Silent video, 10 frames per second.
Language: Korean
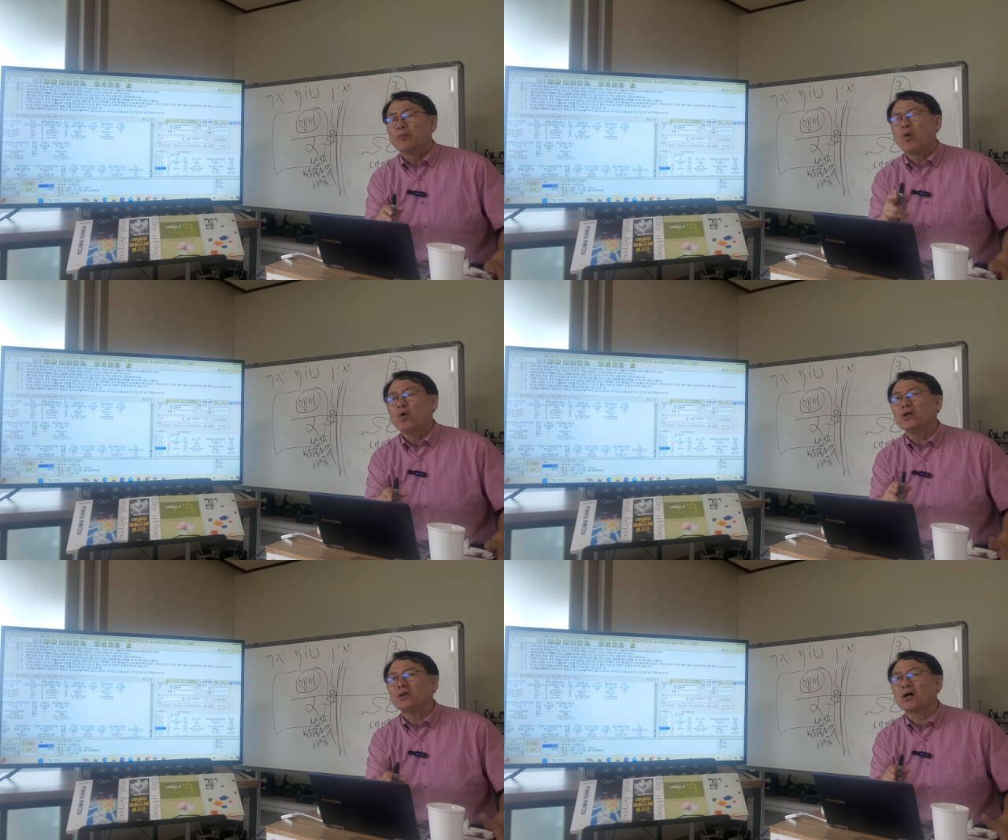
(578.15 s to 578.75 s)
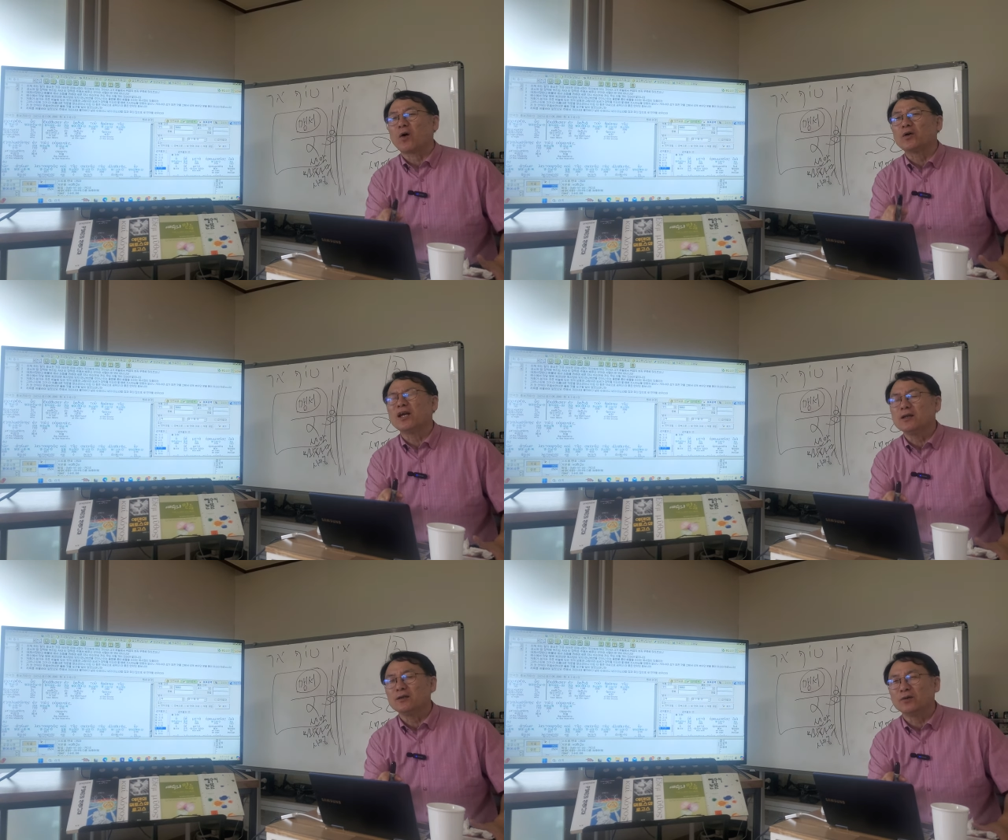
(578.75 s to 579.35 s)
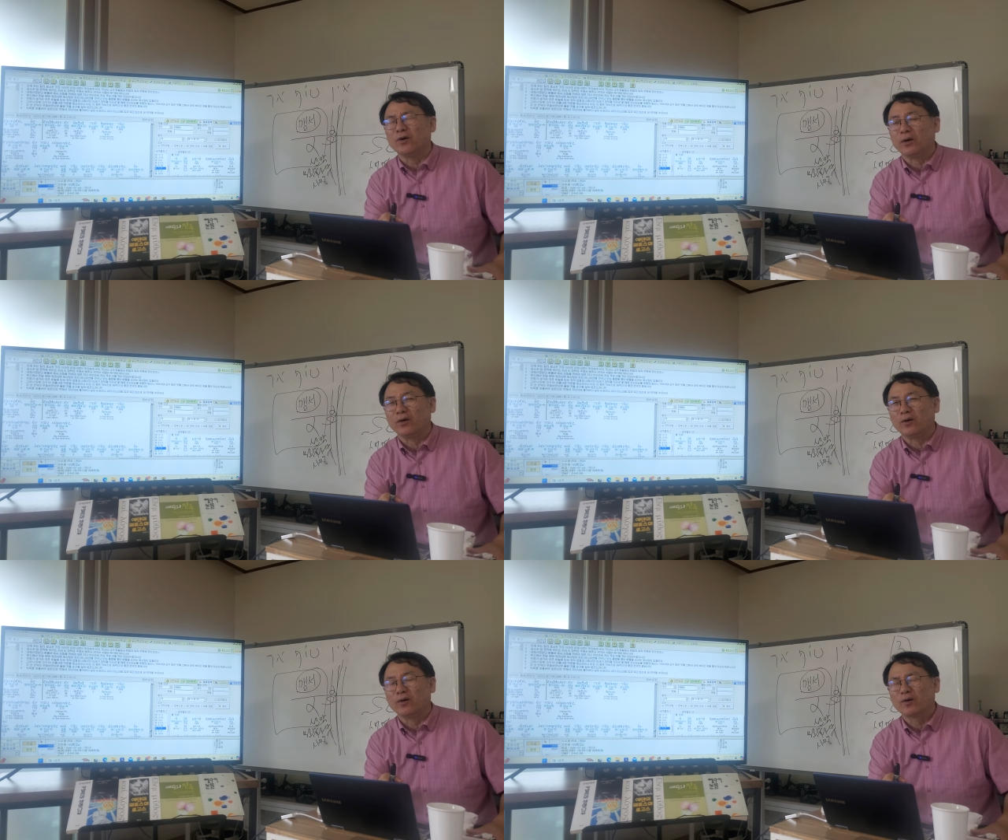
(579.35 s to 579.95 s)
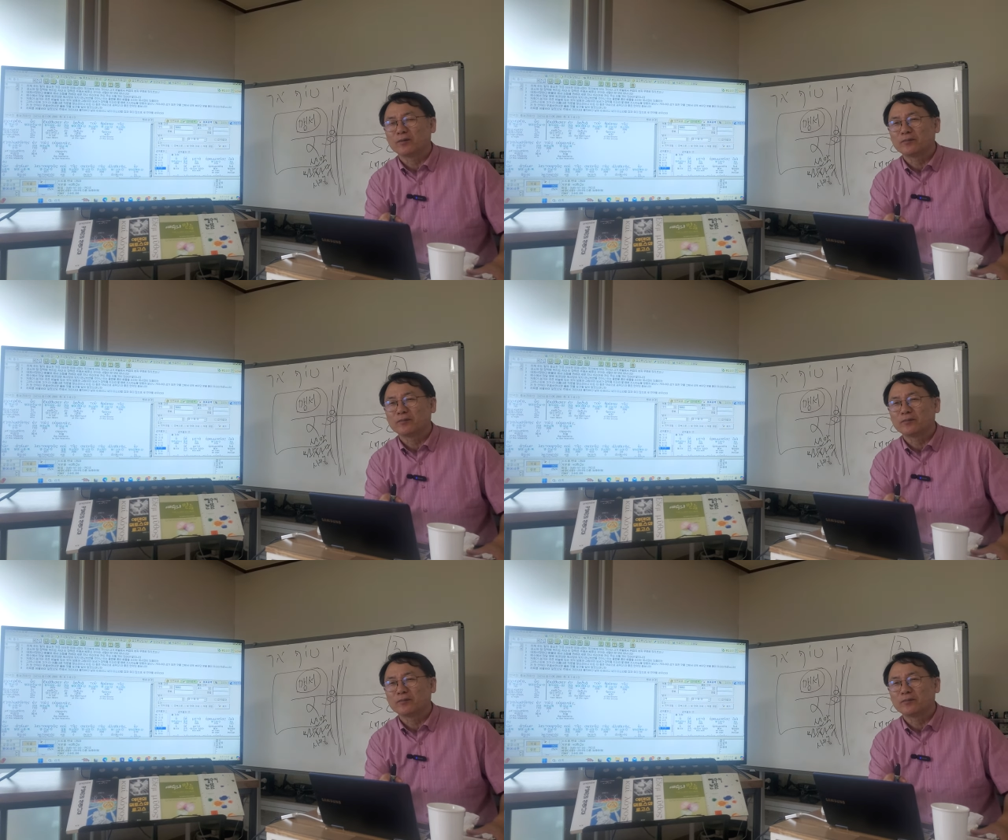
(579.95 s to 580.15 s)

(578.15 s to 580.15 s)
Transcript: 포인트가 거기에 있는 거예요.